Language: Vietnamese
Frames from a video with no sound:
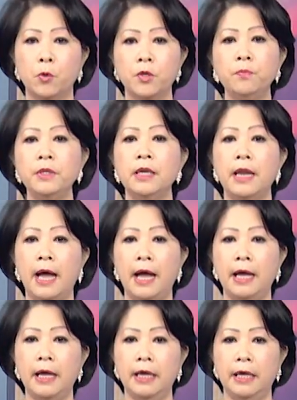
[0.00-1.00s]
giống như là
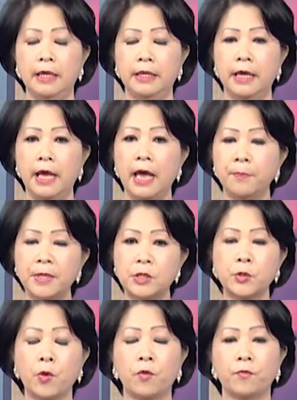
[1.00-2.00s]
uh,
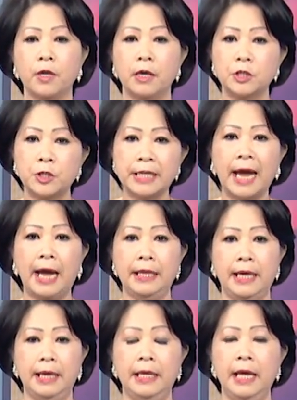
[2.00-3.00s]
episo GI này